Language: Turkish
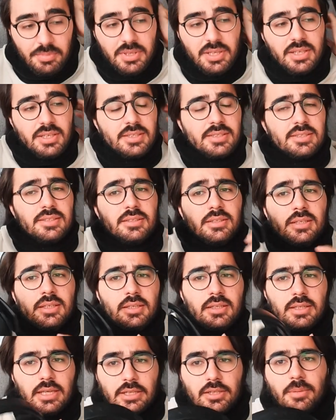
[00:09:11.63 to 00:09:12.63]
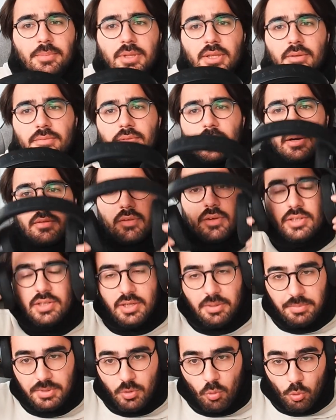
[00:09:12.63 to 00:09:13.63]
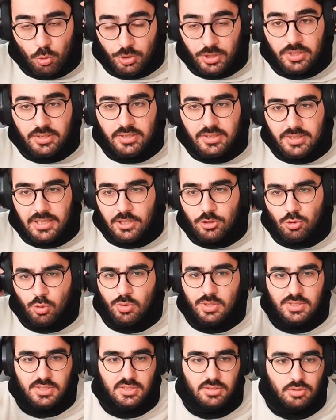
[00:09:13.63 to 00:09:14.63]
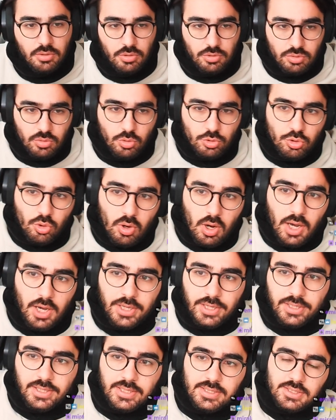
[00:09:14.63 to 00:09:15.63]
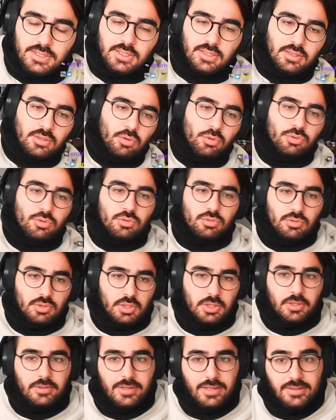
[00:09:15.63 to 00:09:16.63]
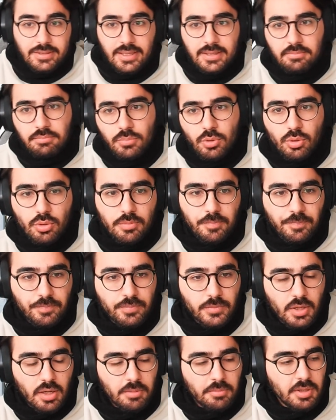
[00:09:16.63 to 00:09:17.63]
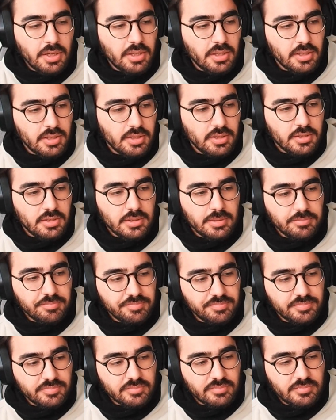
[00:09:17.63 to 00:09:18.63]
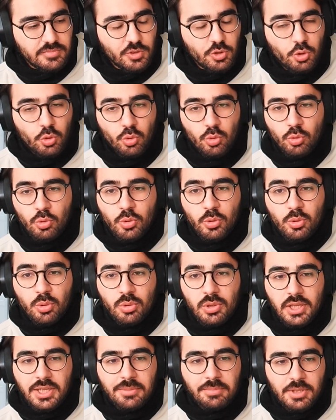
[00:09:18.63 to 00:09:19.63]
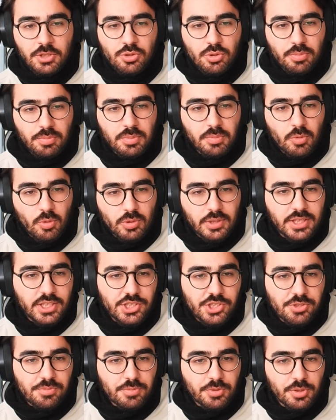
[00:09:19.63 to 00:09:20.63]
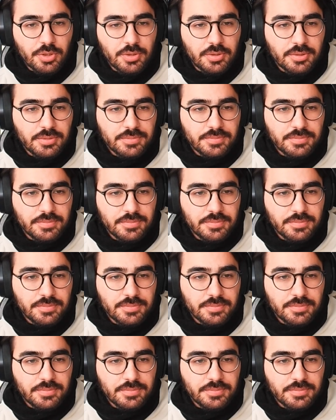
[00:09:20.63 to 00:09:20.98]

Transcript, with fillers: bir arasında e, tabii ki de fark var. Yani bir oyun indirirken çok hızlı indiriyorsun. O çok ayrı. Kesinlikle onu hani reddetmiyorum. Ama günlük kullanımda çok bir bok değişmiyor.